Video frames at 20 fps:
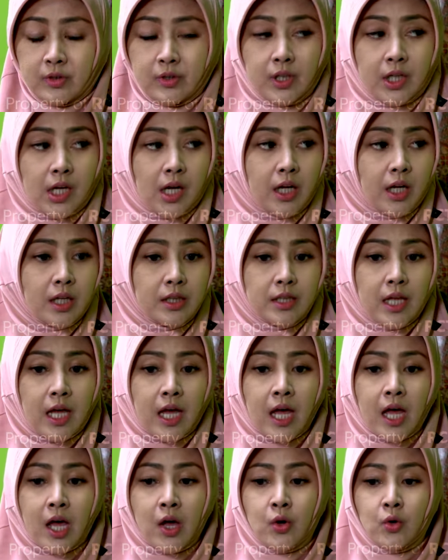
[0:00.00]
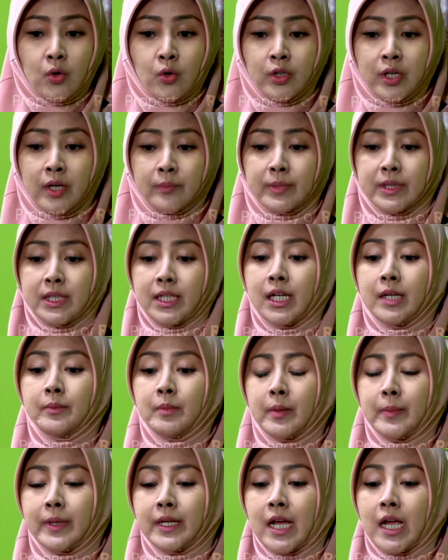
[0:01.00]
Ya kagak tahu. Yang penting kan
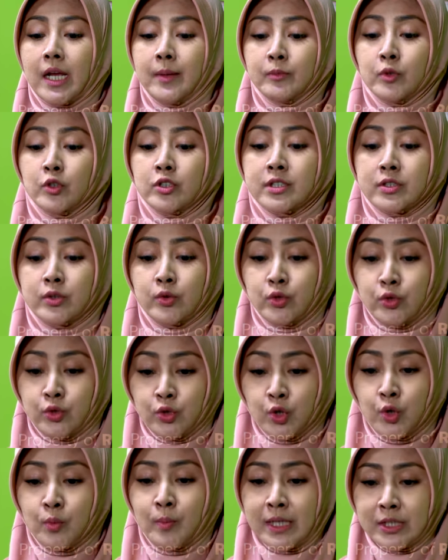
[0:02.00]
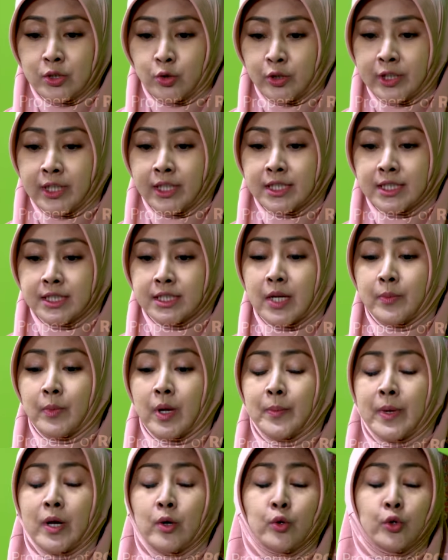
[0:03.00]
Babe Naim tuh setuju Mbak Surti kerja sama
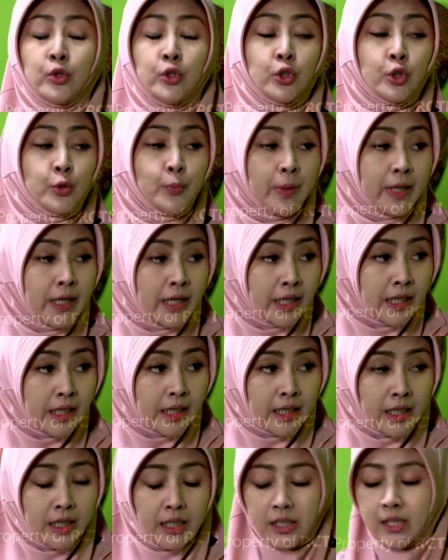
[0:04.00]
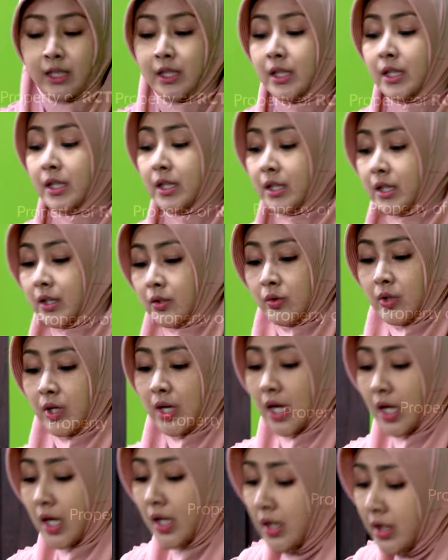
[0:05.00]
sama Uyuy, Be.
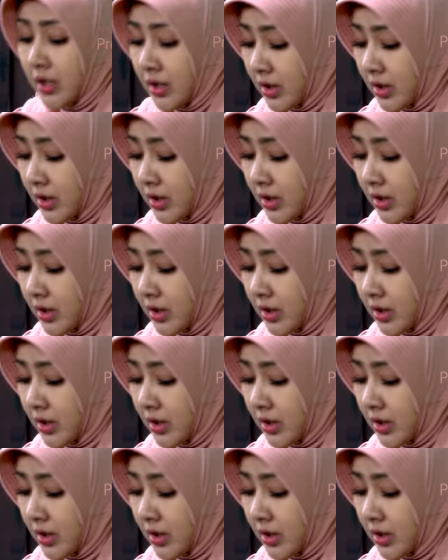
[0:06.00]
Udah ah.